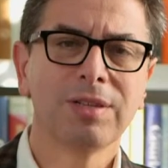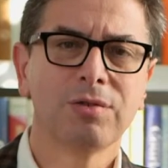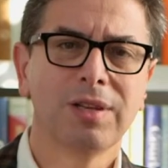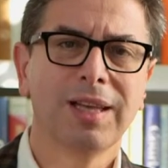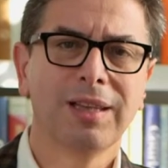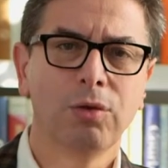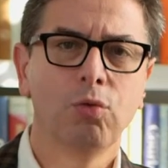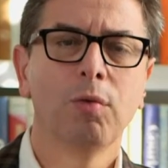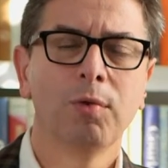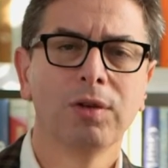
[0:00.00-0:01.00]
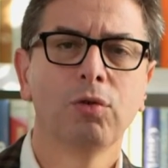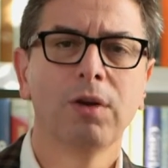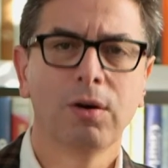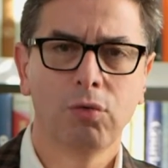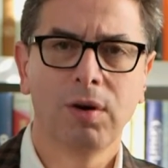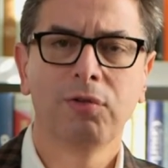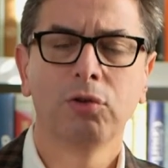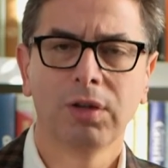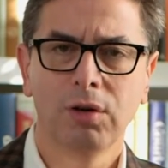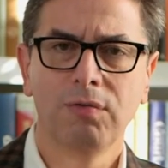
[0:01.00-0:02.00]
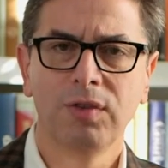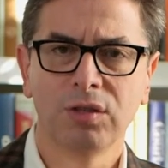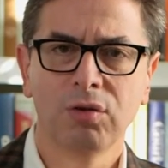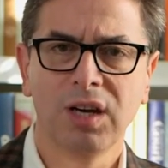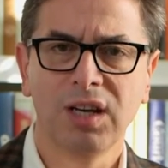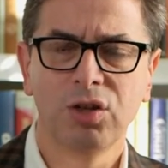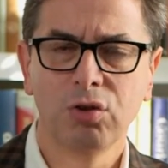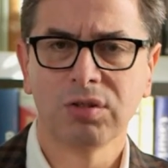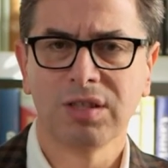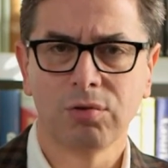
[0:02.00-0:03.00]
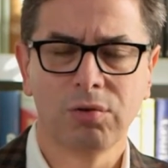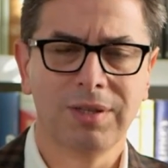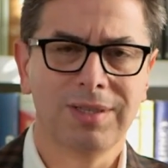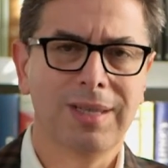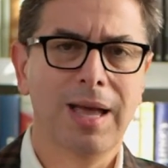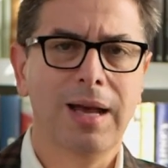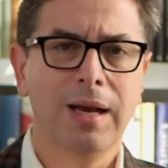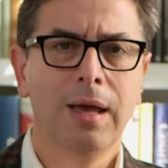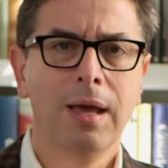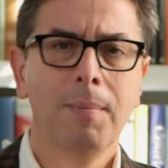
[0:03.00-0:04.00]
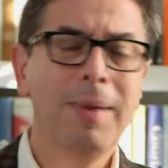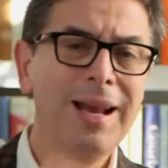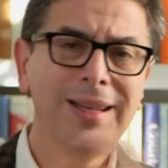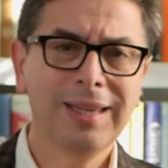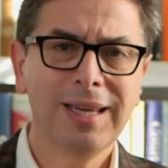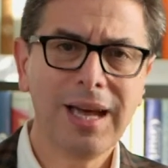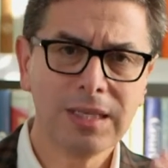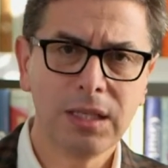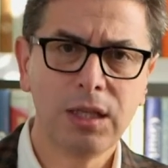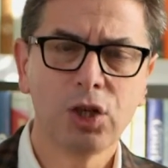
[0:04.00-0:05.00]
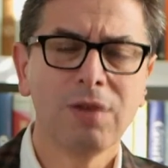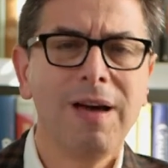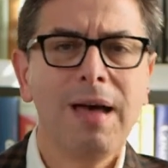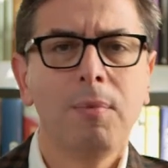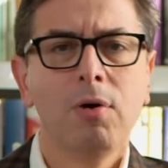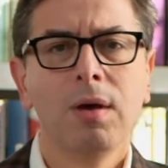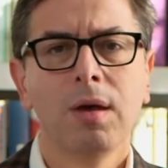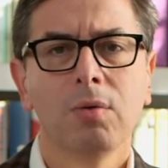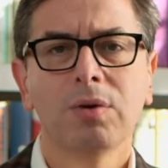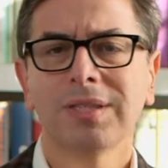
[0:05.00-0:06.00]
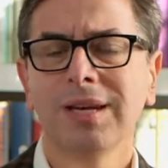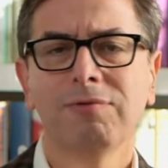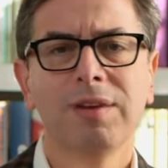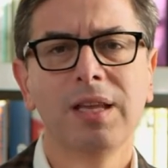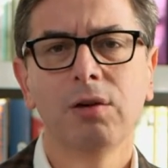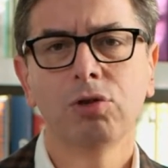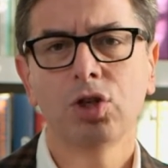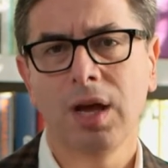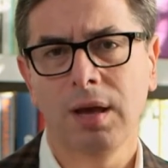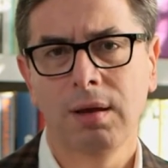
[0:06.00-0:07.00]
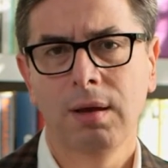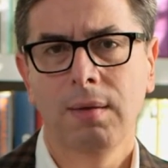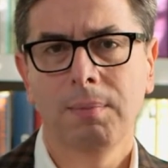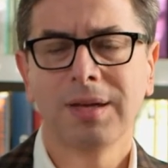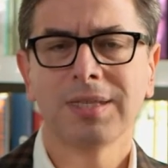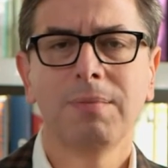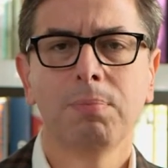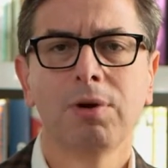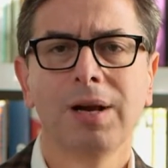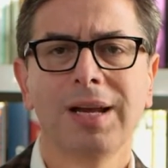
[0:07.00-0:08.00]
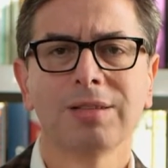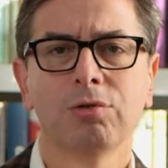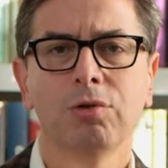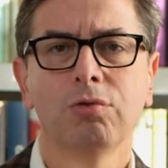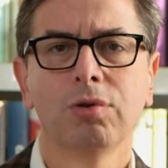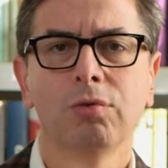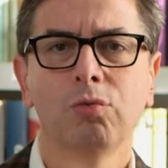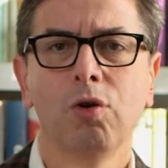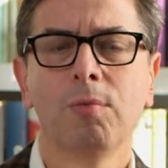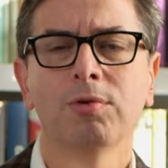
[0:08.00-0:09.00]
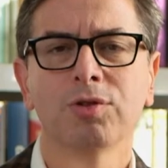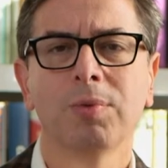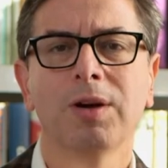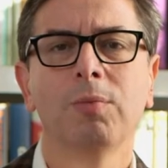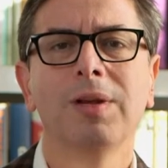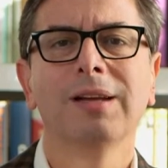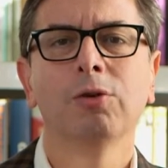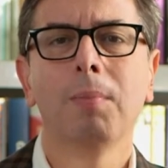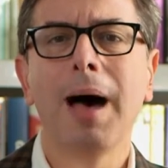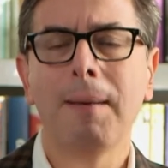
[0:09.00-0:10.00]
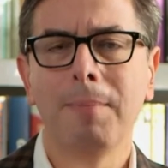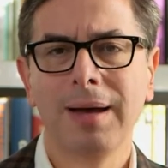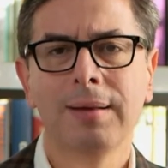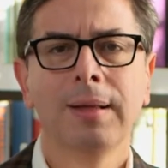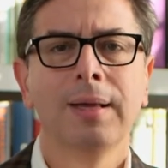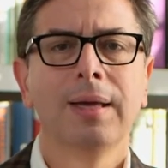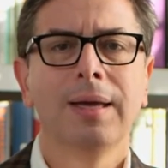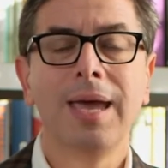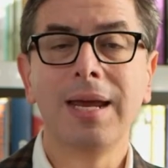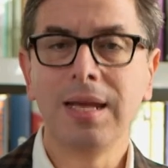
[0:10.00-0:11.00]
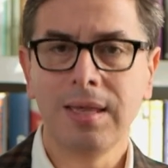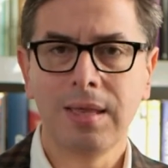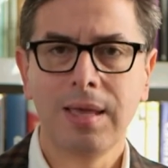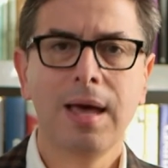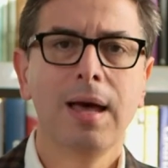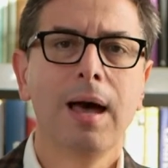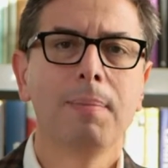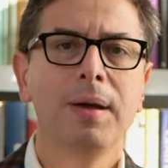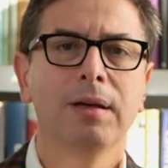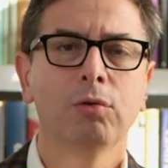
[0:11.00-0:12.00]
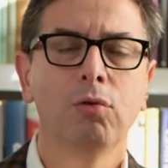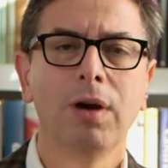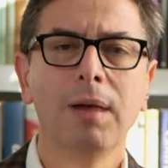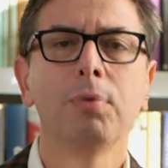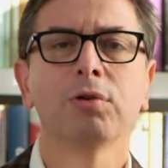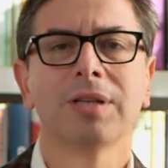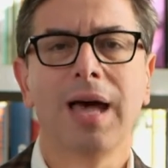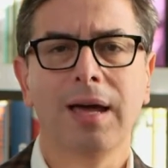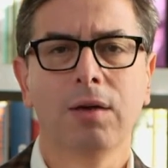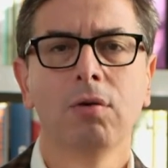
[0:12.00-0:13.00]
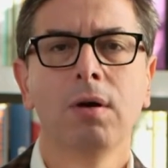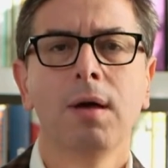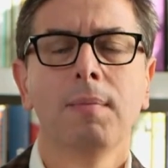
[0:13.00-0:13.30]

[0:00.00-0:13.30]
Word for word: caso si tratta di un uomo e una donna con una forte convinzione religiosa, sono cristiani, ma in altri casi, dicevamo, questa fede non c'è. Per esempio nel caso di un, uomo soprannominato Baba, che in India ha aperto un lebrosario